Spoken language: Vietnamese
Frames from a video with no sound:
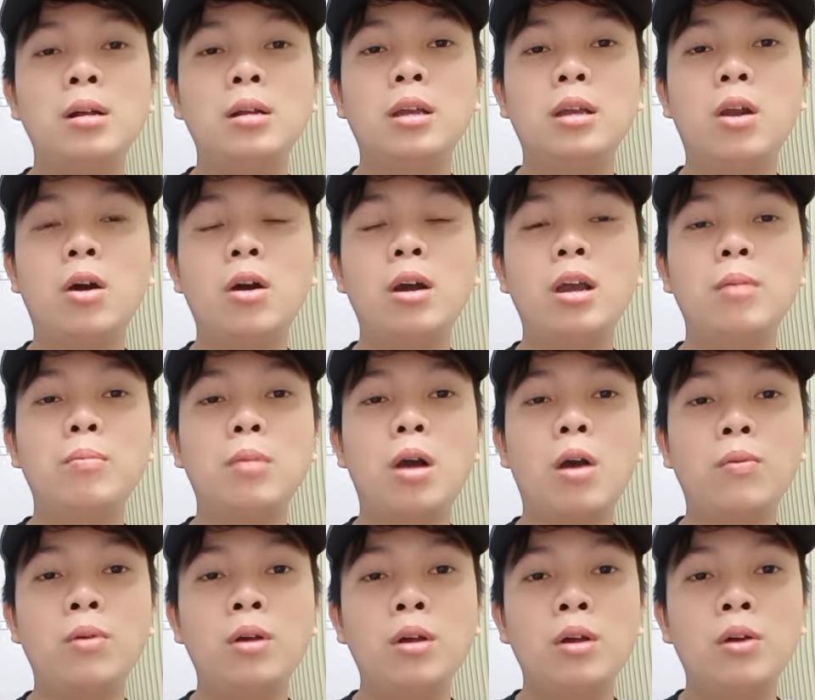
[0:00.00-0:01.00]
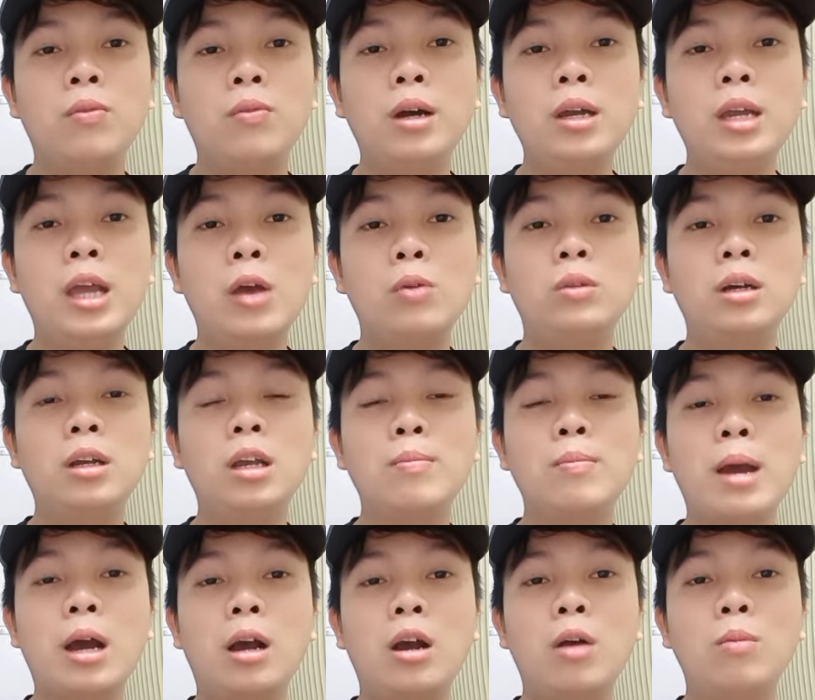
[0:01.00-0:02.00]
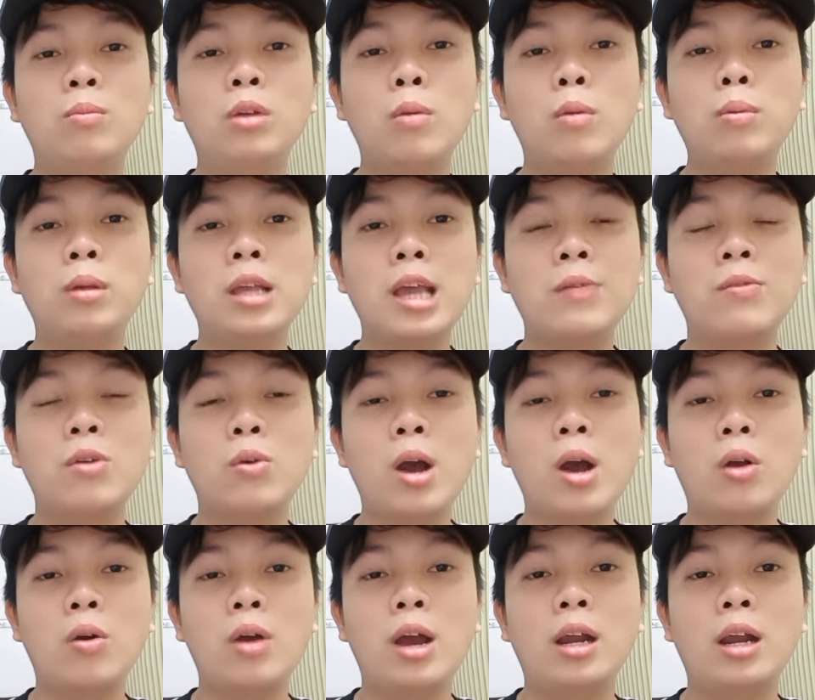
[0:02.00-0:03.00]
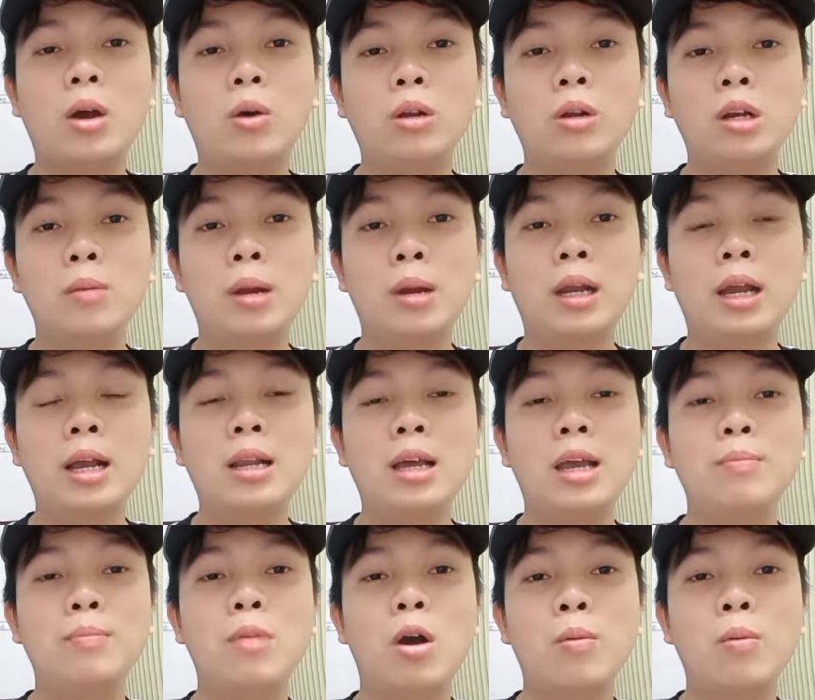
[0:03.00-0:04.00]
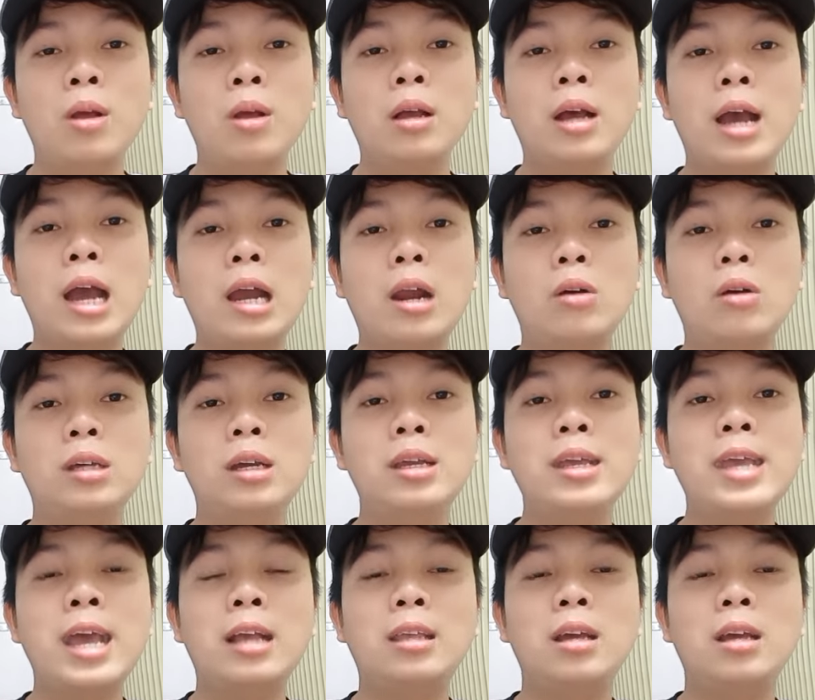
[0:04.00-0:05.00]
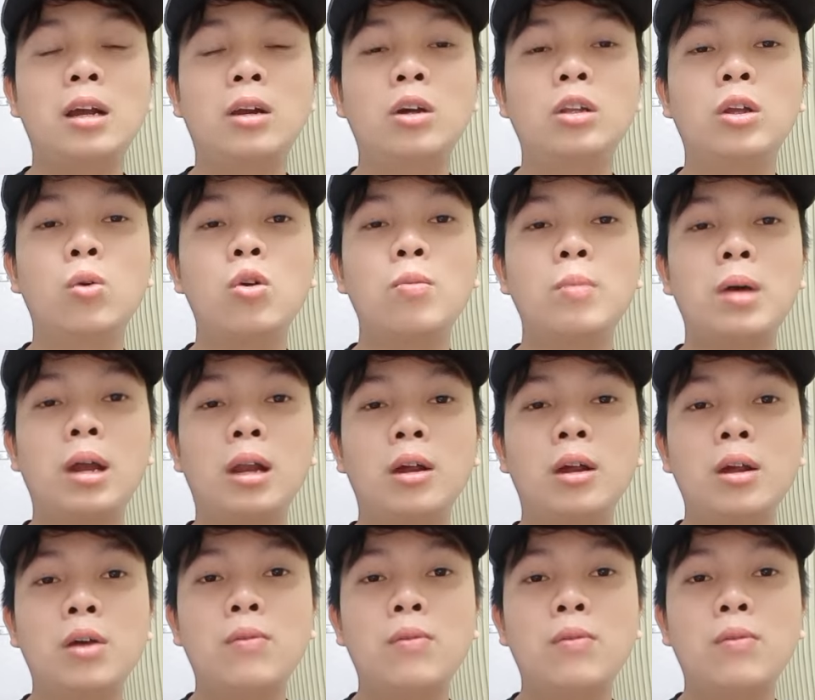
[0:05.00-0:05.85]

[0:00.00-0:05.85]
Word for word: Vì đó hiệp một với hiệu suất như bạn không tốt thời gian vừa qua của hai đội thì mình nghĩ là hiệp một hai đội sẽ dè chừng đối thủ của mình